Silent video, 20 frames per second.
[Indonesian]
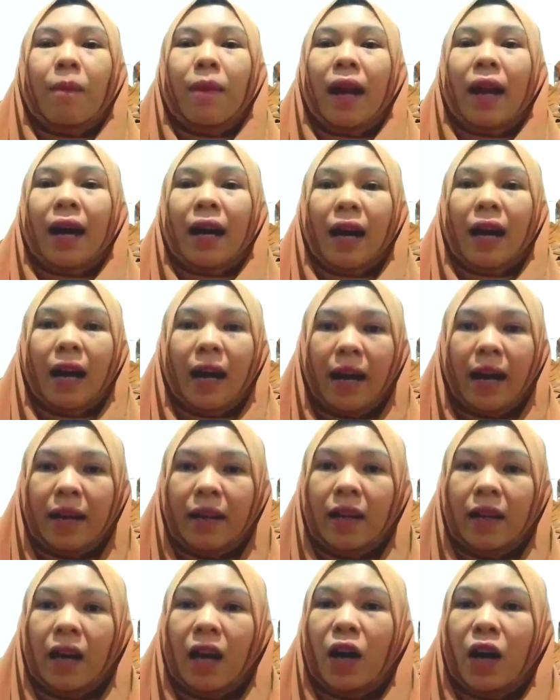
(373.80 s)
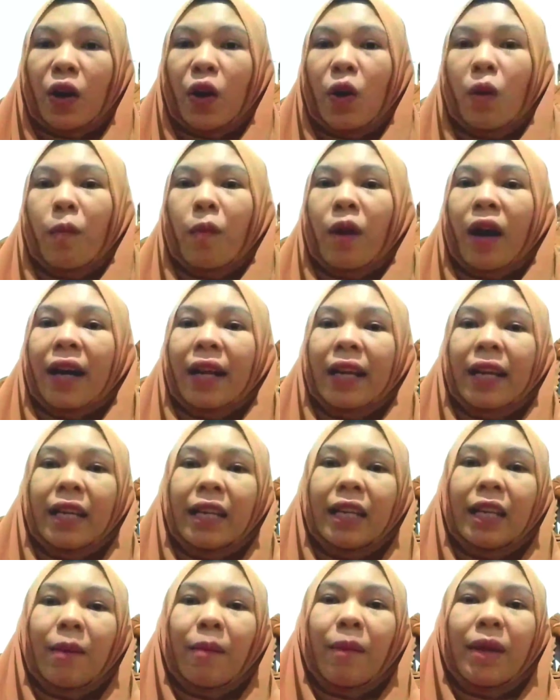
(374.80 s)
Belakangan, rombongan
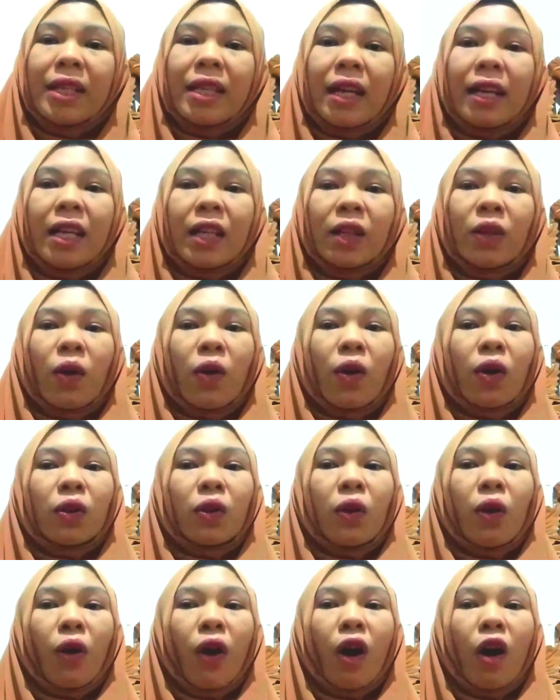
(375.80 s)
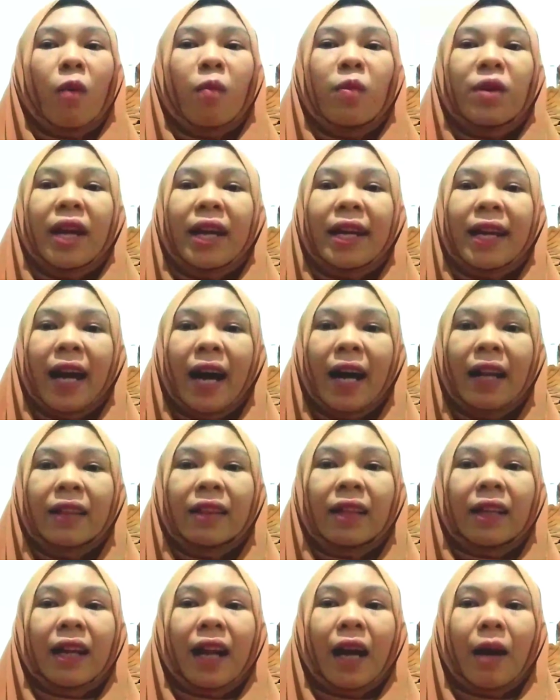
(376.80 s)
ini menjadi tokoh-tokoh kebudayaan
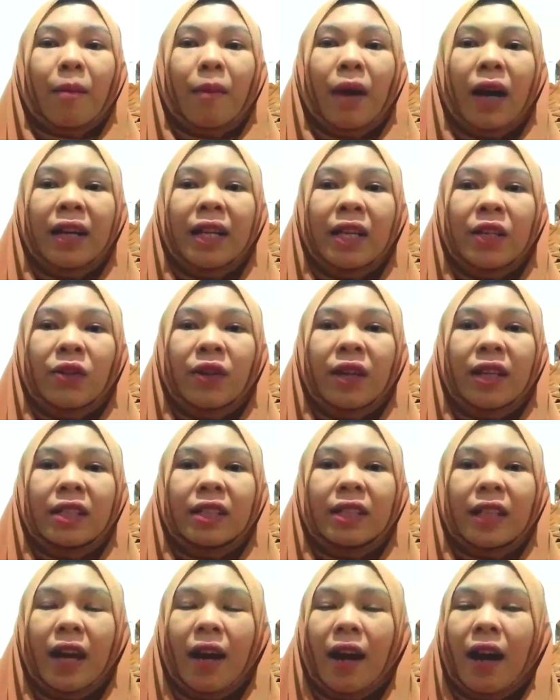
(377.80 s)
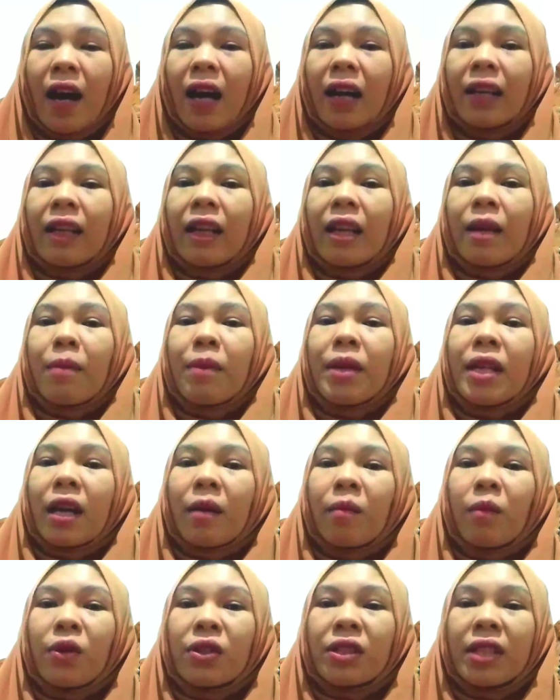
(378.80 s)
ternama di Indonesia dari
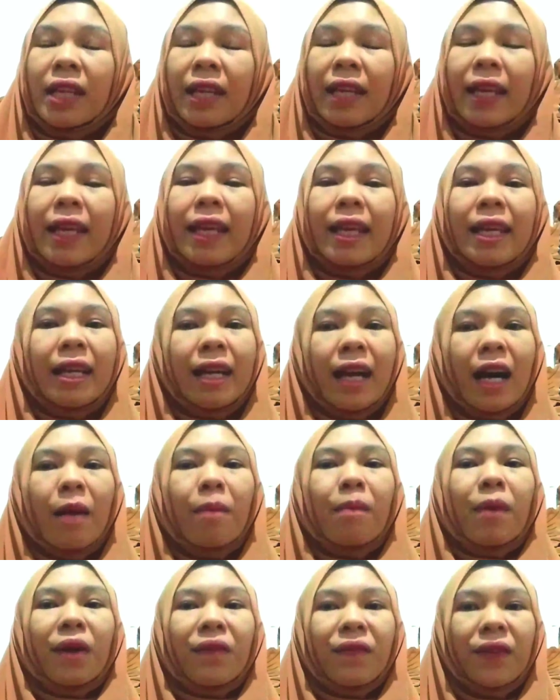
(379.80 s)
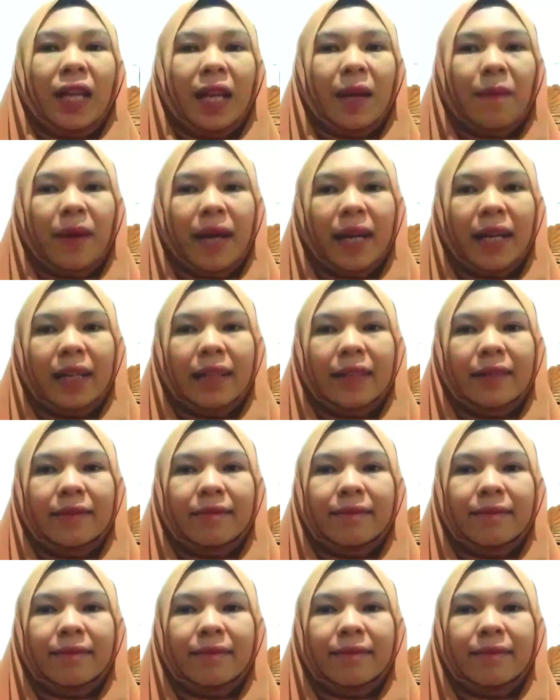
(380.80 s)
bidang musik hingga perfilman.